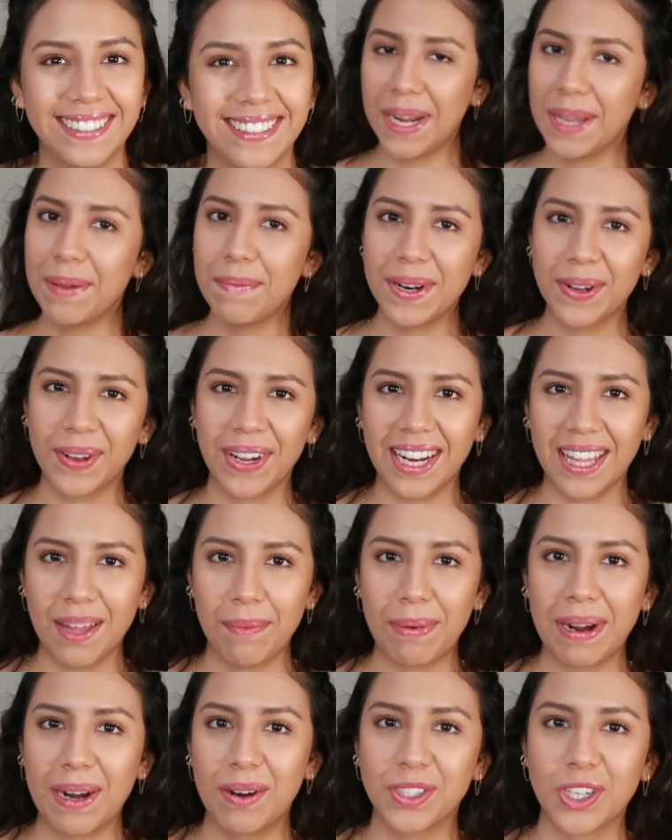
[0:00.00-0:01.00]
Primero que
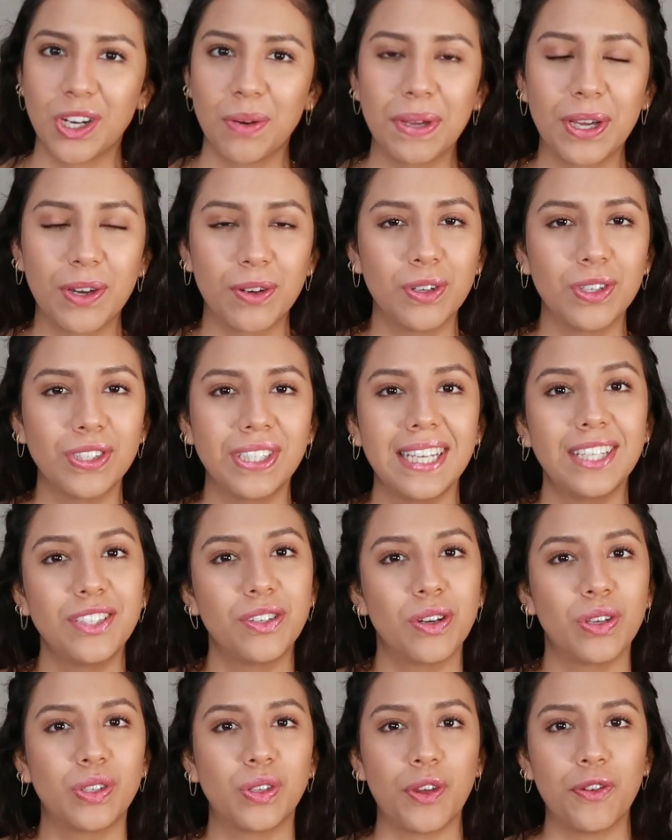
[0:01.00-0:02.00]
nada, para los que no me conocen,
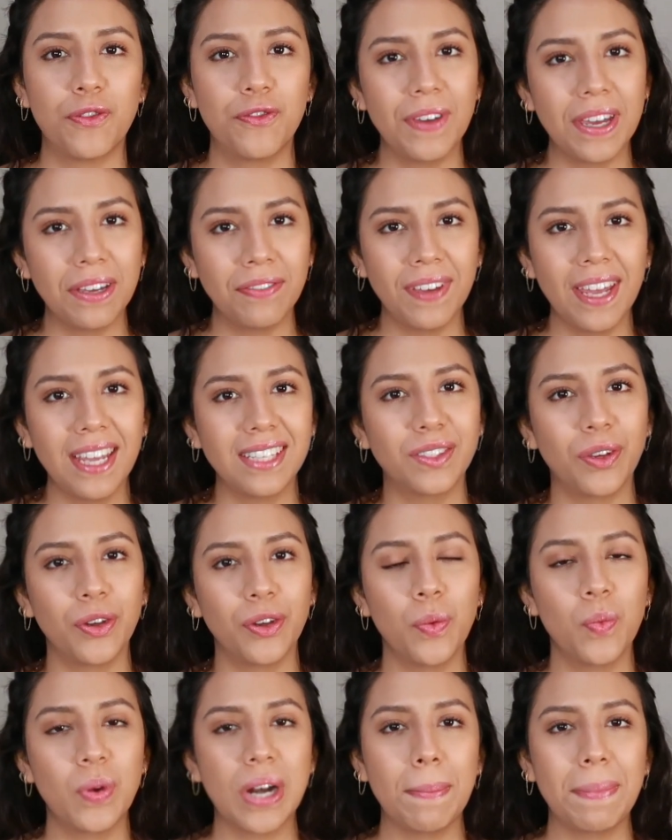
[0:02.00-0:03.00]
yo soy Fefe y
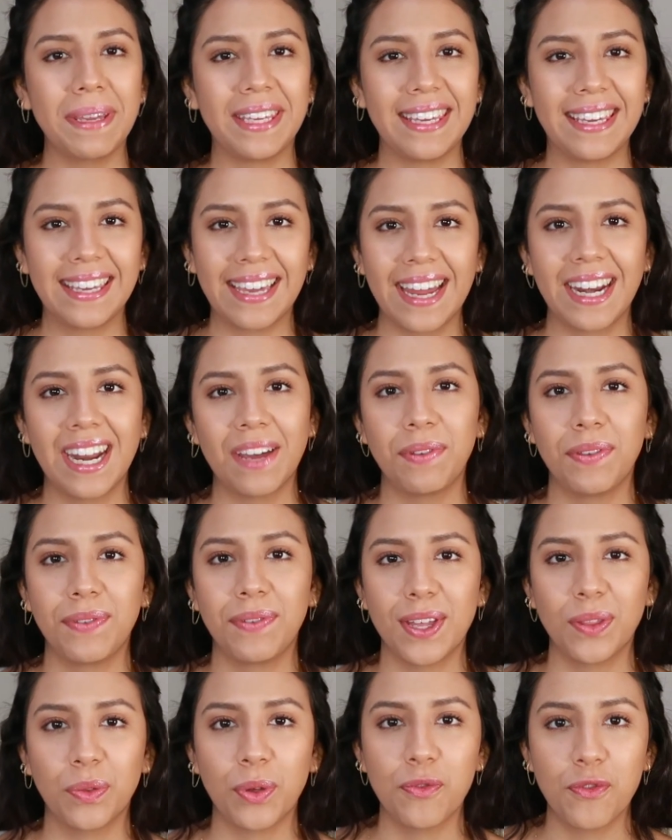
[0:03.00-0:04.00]
soy una mexicana
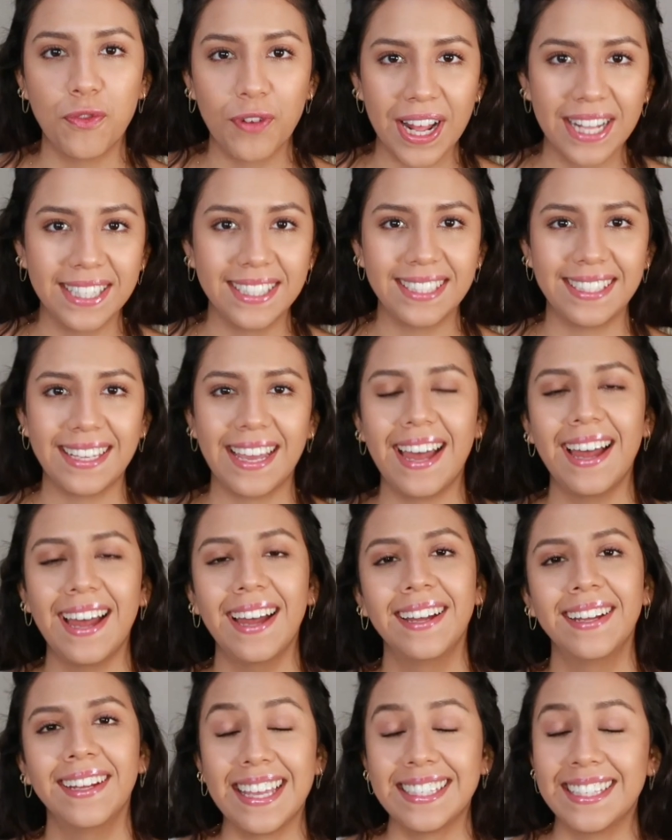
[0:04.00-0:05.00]
viviendo en Francia
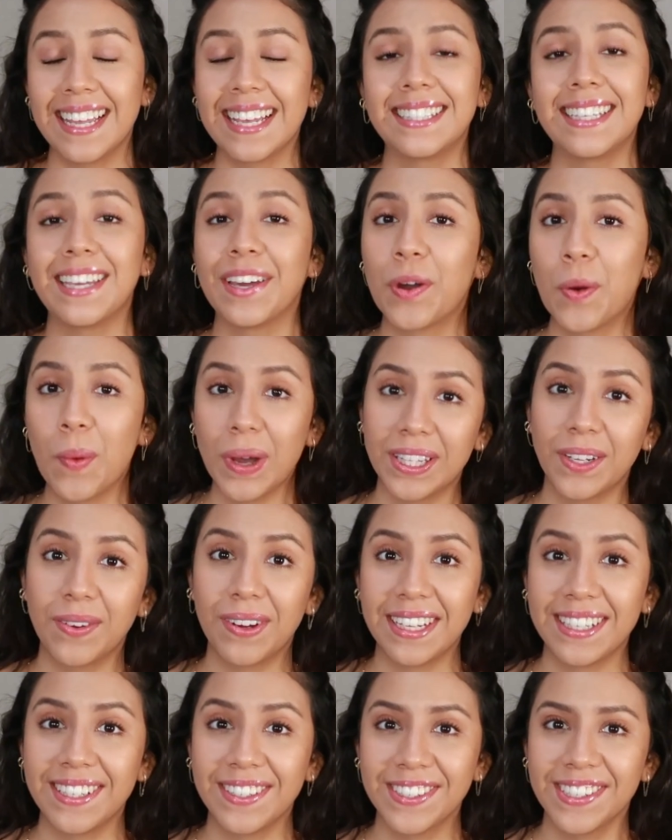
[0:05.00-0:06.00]
desde hace cuatro
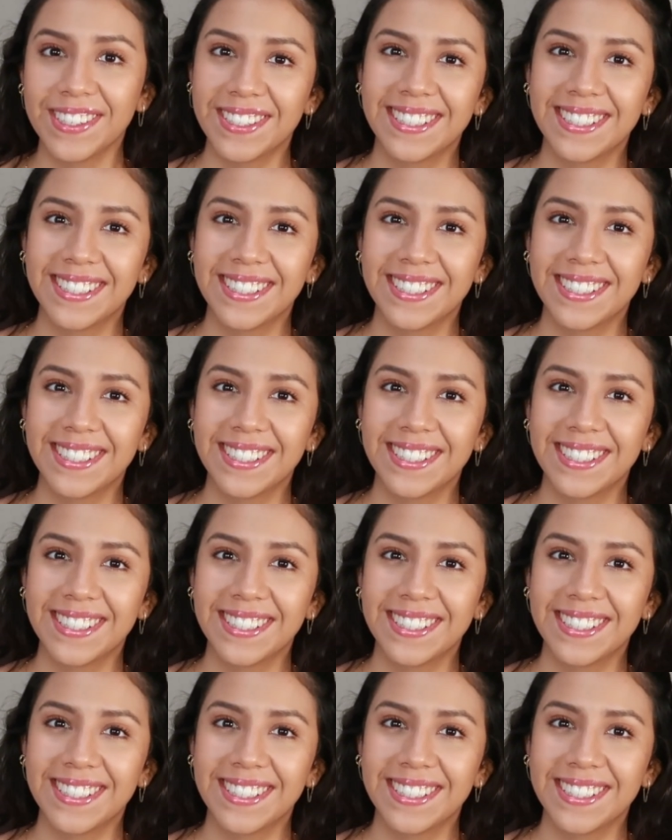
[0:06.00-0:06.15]
años.